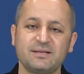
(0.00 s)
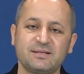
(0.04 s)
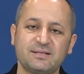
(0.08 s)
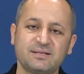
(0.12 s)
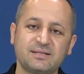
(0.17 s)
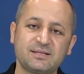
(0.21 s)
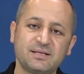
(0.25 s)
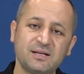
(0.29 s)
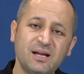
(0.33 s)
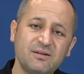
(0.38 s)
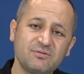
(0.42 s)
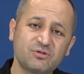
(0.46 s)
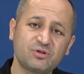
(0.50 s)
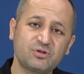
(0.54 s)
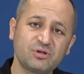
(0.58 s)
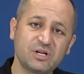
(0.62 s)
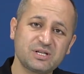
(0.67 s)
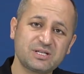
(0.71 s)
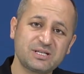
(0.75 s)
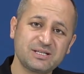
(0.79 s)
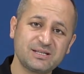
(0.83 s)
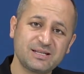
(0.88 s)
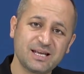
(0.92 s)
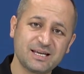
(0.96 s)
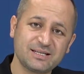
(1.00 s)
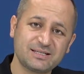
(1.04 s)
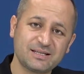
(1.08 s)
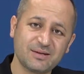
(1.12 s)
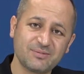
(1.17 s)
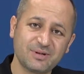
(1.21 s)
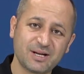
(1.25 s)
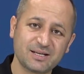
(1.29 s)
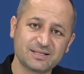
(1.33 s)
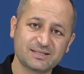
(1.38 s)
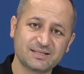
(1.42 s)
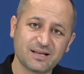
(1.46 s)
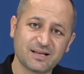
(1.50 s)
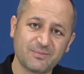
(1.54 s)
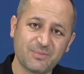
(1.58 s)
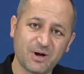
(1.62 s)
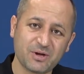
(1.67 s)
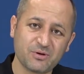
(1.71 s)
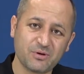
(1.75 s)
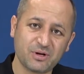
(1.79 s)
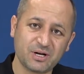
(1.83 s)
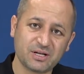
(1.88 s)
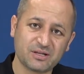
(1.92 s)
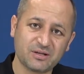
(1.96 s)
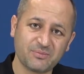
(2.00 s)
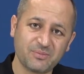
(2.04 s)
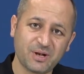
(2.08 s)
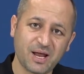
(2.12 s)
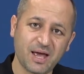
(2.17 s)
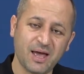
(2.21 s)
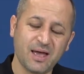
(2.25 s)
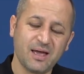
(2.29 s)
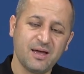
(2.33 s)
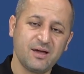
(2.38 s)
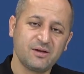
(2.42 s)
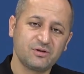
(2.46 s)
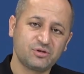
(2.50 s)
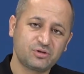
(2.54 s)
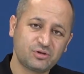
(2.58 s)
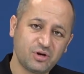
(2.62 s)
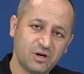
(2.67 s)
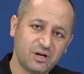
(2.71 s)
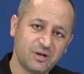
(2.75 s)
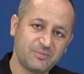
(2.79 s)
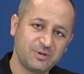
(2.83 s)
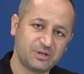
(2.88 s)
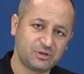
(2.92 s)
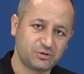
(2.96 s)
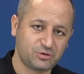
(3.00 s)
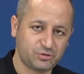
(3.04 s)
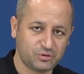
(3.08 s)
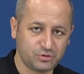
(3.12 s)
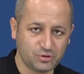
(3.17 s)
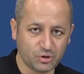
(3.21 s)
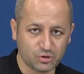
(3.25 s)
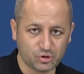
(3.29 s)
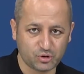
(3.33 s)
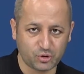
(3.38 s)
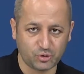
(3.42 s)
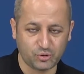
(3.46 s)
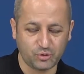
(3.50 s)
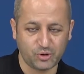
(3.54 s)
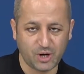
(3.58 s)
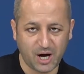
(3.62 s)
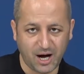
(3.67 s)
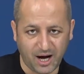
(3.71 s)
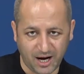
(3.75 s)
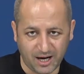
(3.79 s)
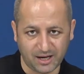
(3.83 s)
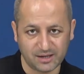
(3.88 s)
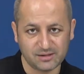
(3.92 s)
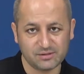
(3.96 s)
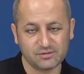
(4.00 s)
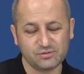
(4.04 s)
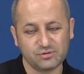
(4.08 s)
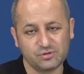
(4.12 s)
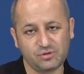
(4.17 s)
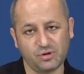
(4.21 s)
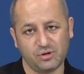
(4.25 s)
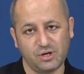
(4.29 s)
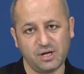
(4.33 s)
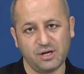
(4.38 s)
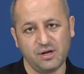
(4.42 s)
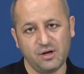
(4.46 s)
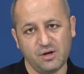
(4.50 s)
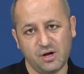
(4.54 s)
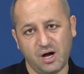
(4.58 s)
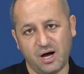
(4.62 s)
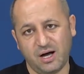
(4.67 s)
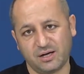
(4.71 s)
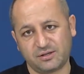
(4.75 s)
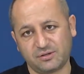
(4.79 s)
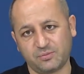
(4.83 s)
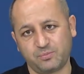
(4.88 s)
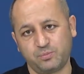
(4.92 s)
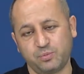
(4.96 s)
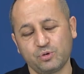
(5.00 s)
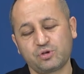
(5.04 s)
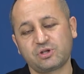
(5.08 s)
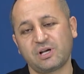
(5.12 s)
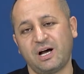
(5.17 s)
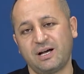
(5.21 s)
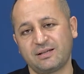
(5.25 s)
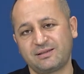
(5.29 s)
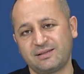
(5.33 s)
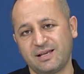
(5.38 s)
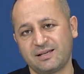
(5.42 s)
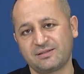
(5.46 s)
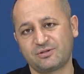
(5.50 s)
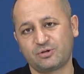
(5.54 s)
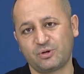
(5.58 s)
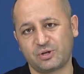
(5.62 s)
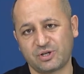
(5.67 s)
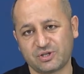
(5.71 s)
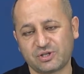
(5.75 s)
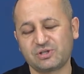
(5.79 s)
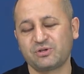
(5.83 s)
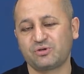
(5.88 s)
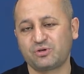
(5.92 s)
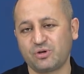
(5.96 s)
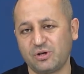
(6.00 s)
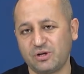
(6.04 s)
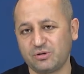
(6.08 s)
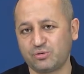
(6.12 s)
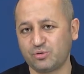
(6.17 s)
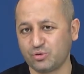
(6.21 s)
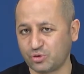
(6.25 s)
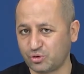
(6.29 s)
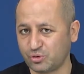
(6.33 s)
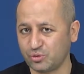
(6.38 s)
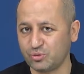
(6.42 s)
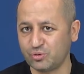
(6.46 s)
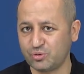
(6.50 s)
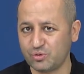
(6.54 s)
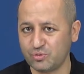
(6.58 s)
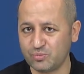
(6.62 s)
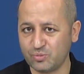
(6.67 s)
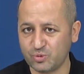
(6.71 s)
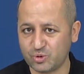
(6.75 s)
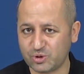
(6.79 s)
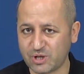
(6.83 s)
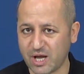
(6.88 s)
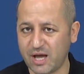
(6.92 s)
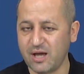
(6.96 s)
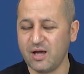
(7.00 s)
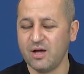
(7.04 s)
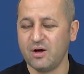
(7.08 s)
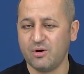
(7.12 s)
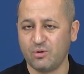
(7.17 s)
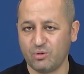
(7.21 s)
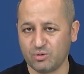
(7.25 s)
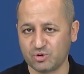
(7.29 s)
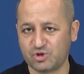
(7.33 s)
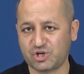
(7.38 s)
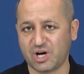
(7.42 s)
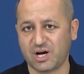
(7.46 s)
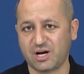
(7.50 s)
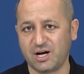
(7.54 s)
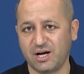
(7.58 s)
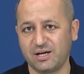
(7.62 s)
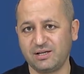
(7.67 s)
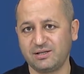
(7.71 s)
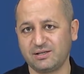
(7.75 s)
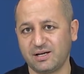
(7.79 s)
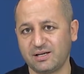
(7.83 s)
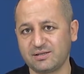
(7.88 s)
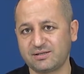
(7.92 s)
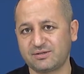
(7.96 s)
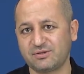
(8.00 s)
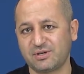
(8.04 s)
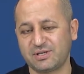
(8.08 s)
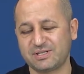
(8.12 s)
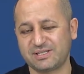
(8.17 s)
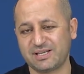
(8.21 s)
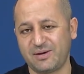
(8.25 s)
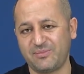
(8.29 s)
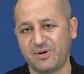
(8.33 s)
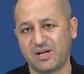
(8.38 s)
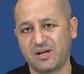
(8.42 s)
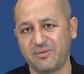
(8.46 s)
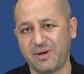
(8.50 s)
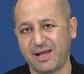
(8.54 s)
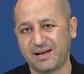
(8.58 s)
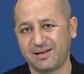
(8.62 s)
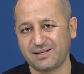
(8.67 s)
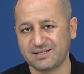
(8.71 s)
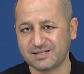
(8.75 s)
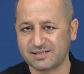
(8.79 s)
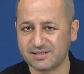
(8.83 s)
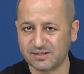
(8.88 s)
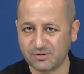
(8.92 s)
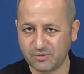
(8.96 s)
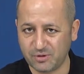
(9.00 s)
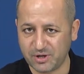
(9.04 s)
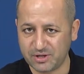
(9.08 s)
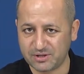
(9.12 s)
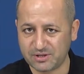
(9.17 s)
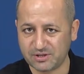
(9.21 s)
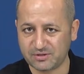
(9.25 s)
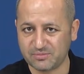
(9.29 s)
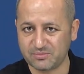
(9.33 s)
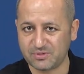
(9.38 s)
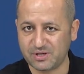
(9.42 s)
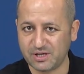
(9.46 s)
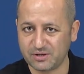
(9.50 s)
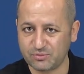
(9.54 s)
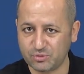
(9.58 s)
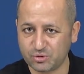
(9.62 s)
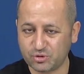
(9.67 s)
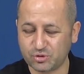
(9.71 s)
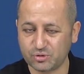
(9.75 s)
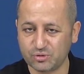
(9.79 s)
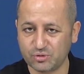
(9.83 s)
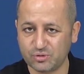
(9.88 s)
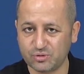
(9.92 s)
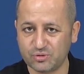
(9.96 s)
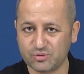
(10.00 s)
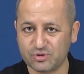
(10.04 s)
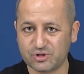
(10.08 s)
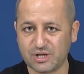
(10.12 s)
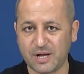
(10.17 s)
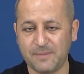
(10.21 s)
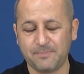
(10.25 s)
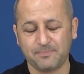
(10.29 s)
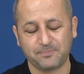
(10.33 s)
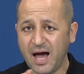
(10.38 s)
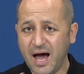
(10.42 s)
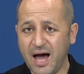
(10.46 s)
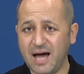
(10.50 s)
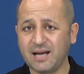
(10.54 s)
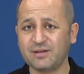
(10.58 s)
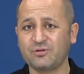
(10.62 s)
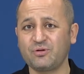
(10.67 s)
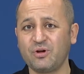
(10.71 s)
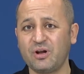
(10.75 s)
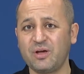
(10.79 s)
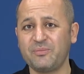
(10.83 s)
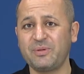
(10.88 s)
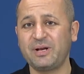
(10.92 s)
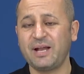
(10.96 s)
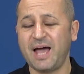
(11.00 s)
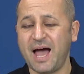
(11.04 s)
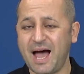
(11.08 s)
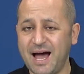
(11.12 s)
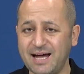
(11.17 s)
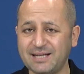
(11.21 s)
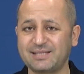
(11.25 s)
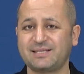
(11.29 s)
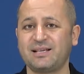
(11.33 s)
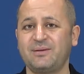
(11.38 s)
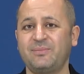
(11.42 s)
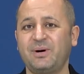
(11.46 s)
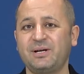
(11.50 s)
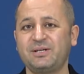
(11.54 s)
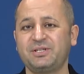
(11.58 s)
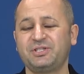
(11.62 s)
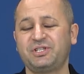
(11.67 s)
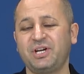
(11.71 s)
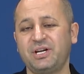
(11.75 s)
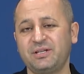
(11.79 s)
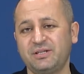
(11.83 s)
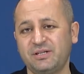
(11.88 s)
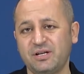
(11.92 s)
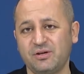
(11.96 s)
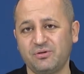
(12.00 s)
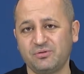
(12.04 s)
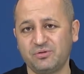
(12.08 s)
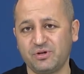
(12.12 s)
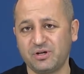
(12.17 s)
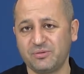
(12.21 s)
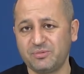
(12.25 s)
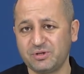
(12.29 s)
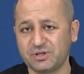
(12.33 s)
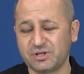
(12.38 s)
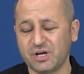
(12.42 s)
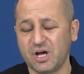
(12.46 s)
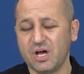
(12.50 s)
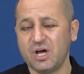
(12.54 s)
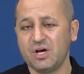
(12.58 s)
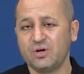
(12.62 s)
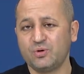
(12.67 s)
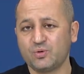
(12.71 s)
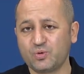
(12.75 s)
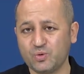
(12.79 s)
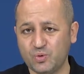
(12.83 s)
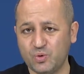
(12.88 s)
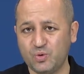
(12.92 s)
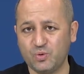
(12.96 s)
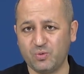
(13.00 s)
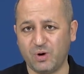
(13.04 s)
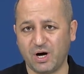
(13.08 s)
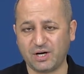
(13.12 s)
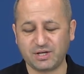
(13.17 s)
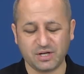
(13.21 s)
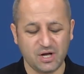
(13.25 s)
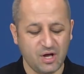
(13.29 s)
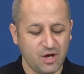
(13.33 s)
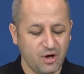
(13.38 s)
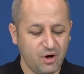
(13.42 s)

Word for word: Sınav sürecinde ise biraz zaman yönetimine şöyle bir göz önüne al. Şöyle artık bu saatten sonrasını şöyle düşündüğümüzde Ocak ayından sonra zamanı ben nasıl yönetirim diye düşündüğünüzde her dönemin her zamanın kendine göre bir ruhu var.